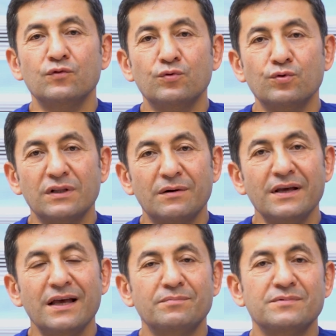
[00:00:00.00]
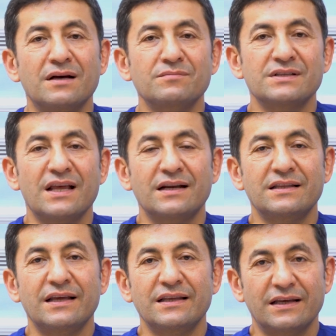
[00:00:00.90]
uygulama yapacağımız
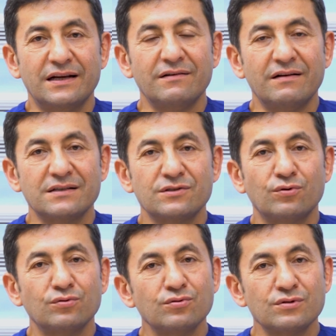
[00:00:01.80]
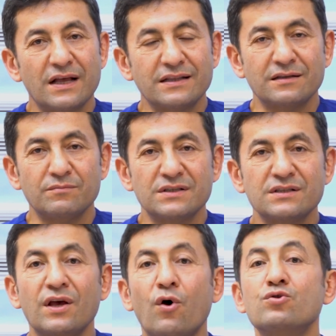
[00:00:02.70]
yerde yara varsa onun
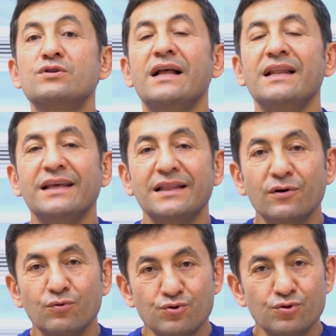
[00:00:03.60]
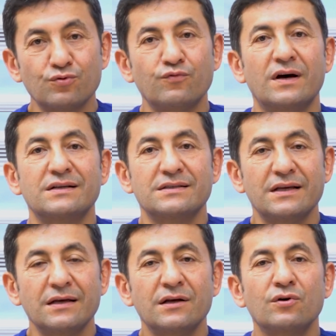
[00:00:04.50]
düzeltilmesi, özellikle uçuk
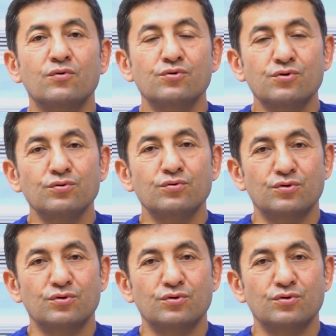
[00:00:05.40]
varsa uçun